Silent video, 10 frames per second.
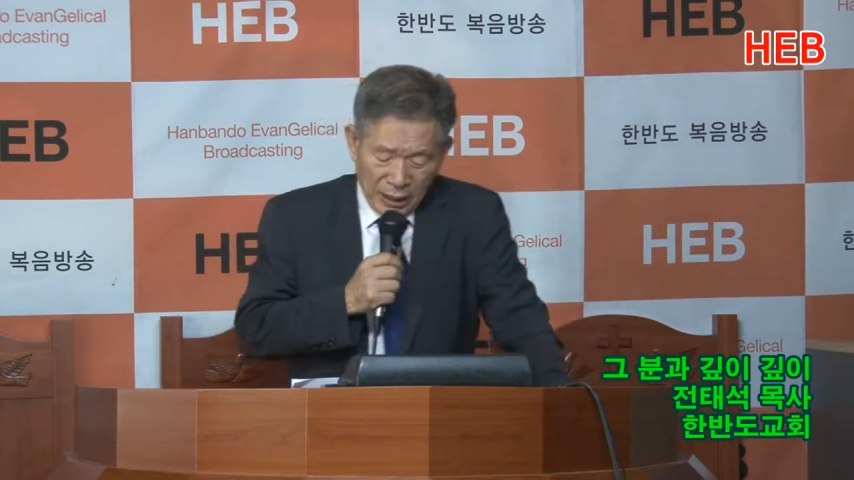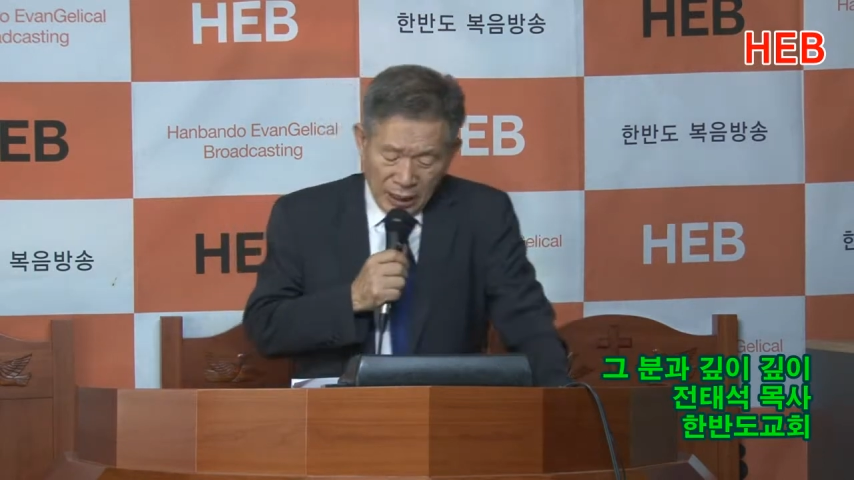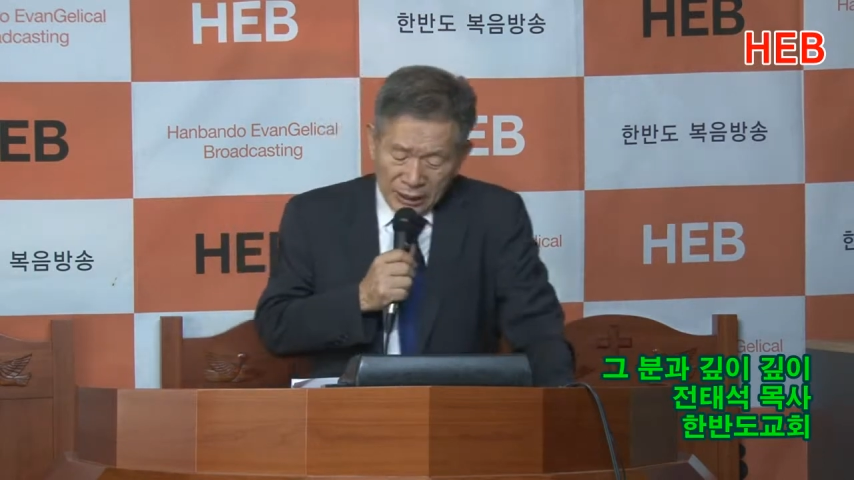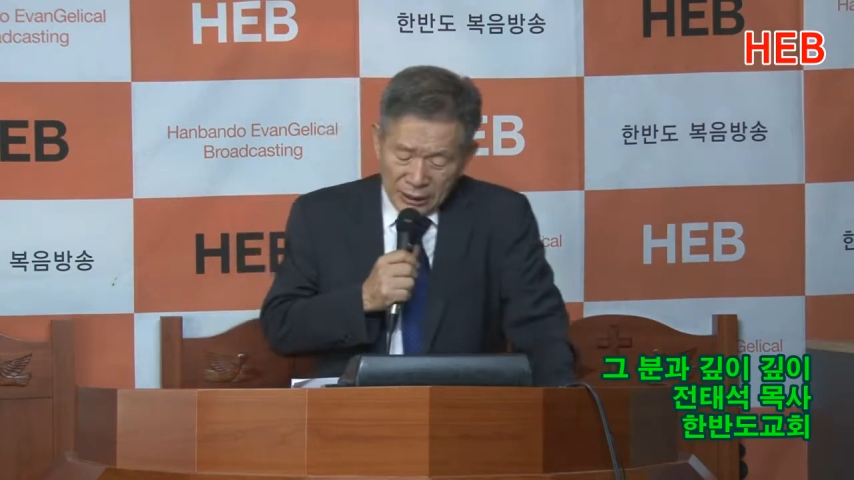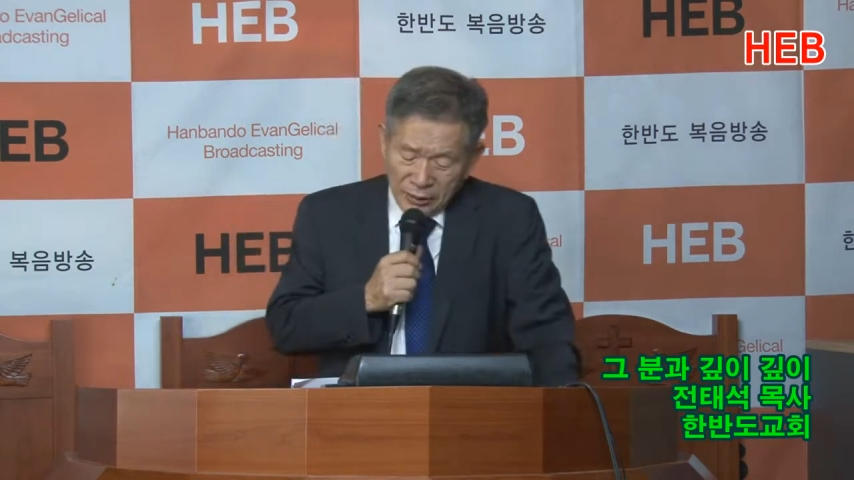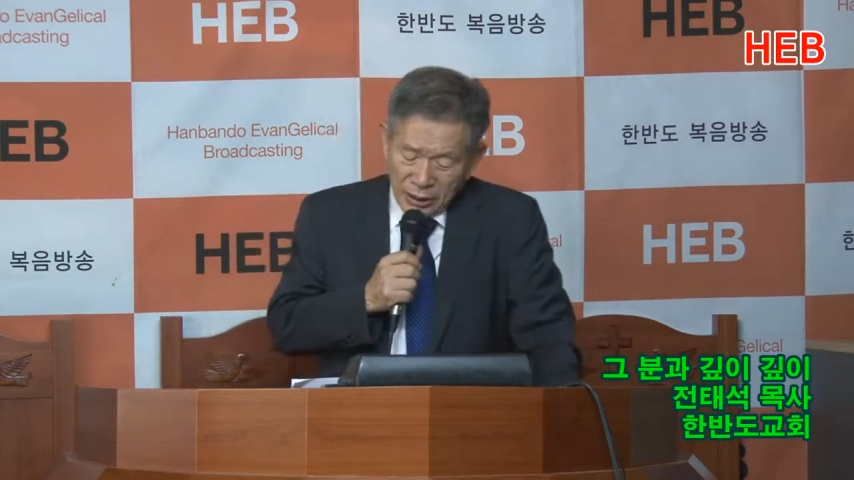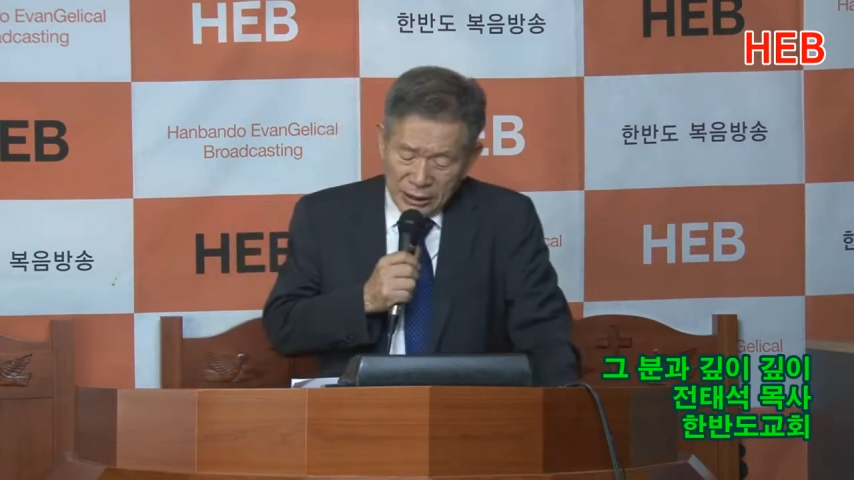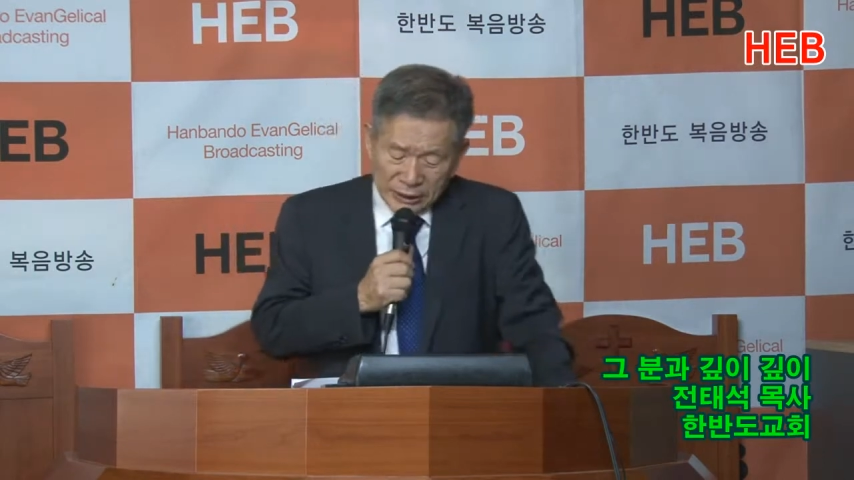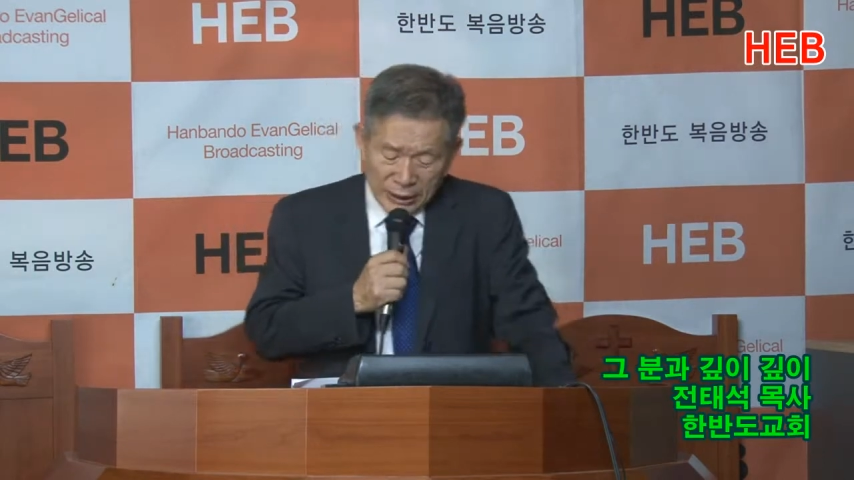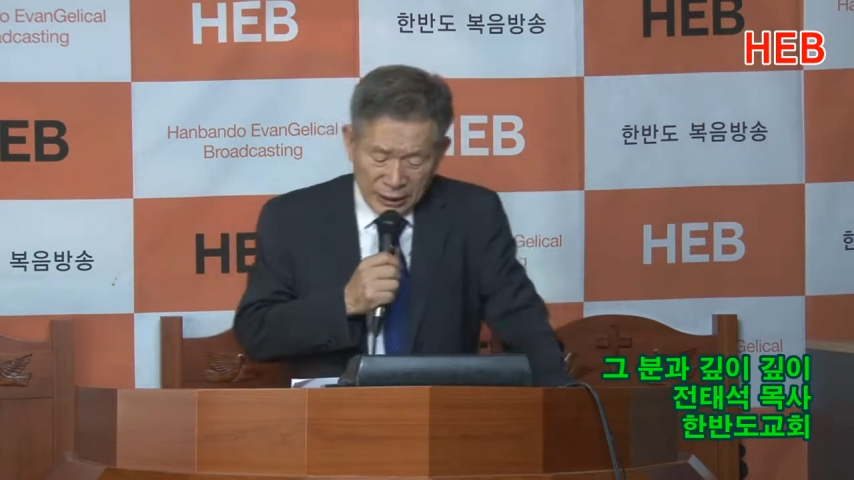하나님과
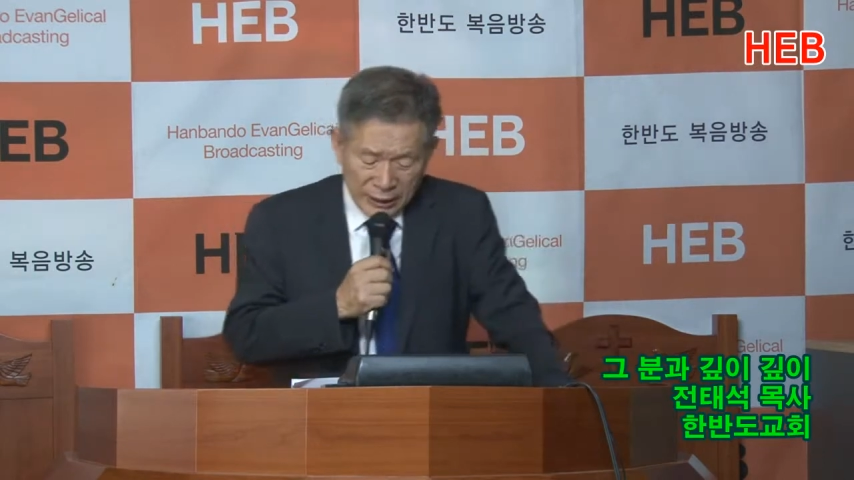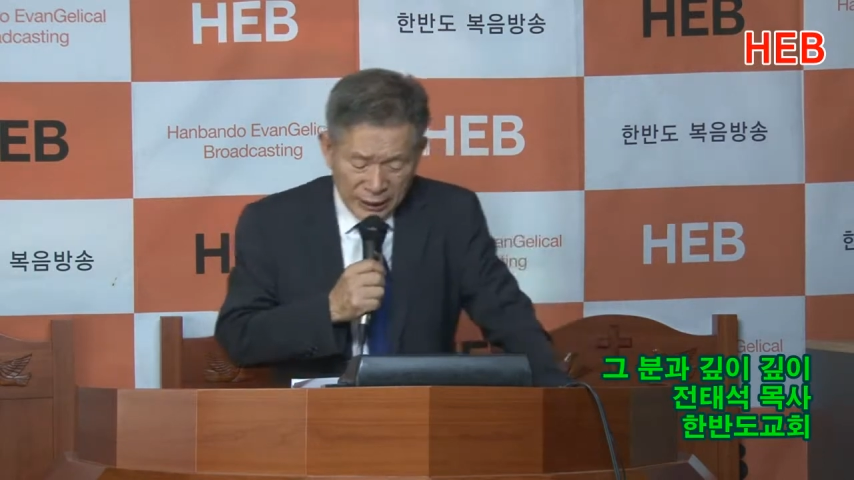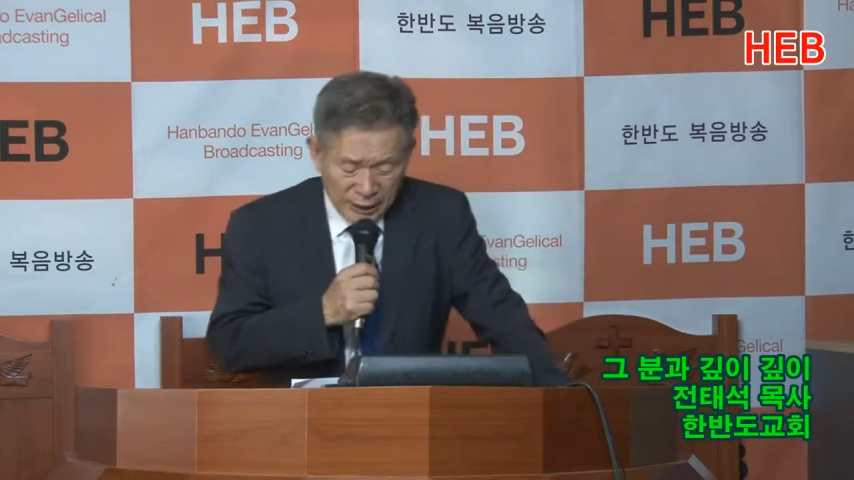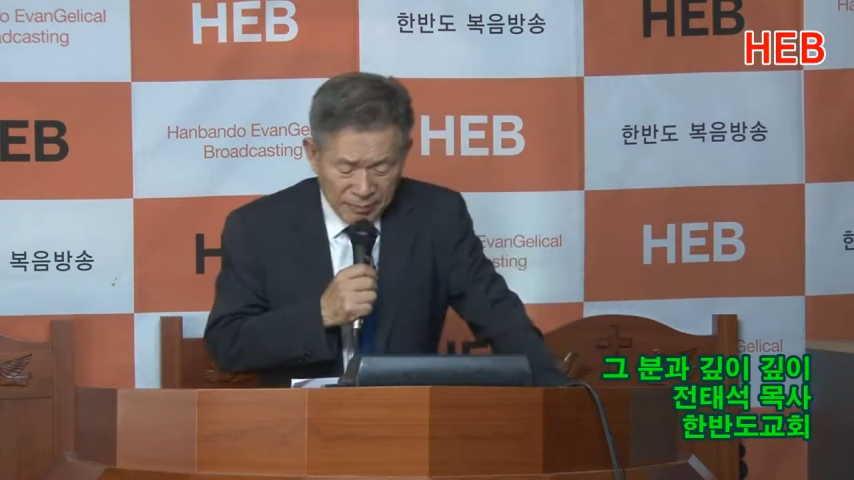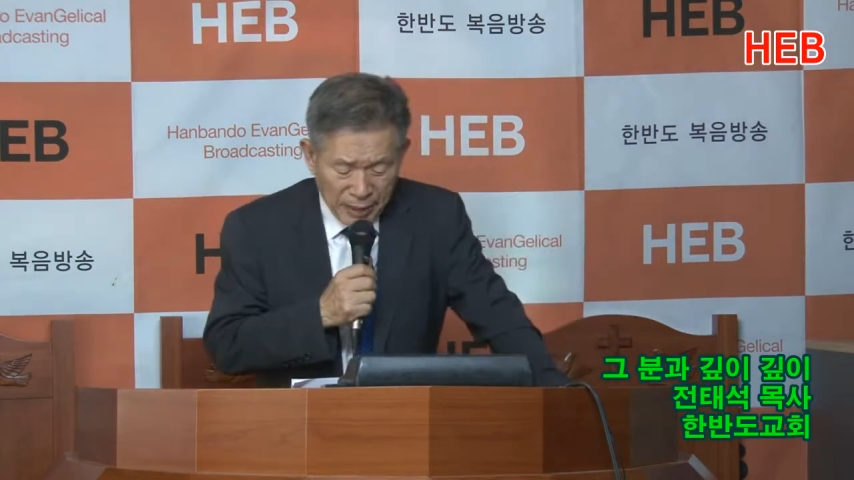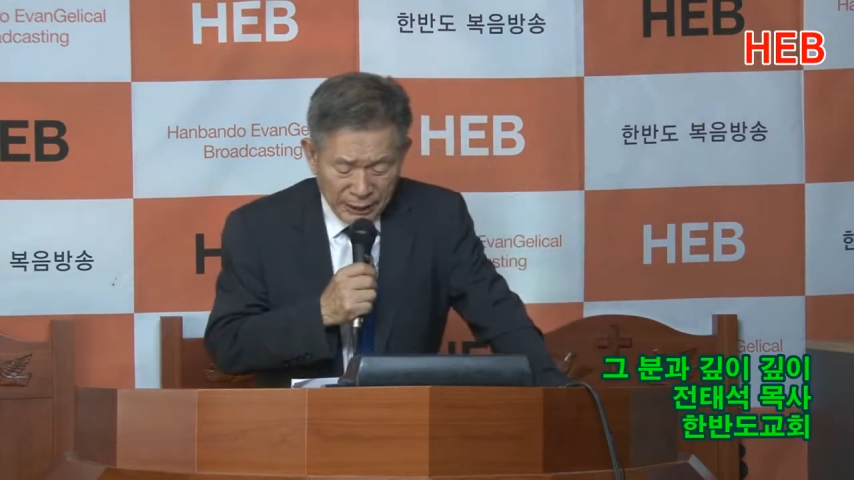일대일의